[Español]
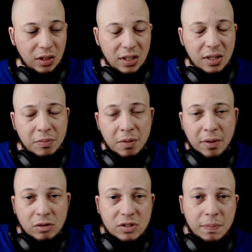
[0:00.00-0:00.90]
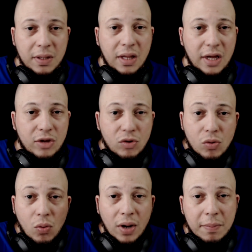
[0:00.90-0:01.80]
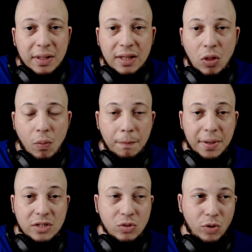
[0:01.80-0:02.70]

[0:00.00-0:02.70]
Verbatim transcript: y de mi hermano Cepeda, ellos nunca me han dado un peso.